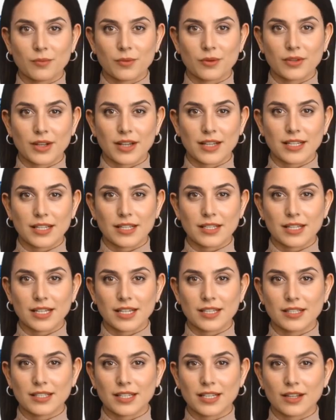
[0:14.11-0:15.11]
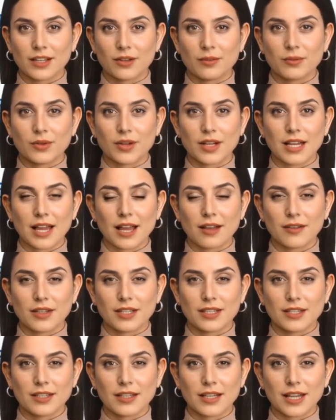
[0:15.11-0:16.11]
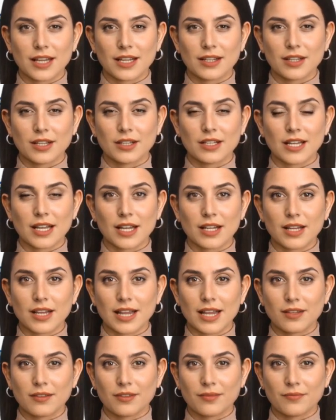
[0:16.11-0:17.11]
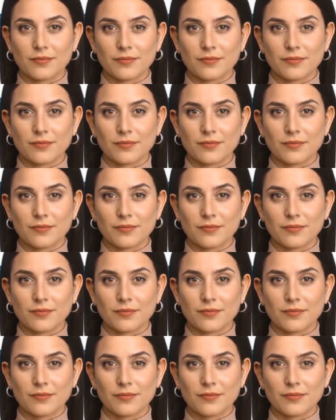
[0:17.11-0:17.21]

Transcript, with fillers: Mujeres siguen siendo vulnerables ante la criminalidad.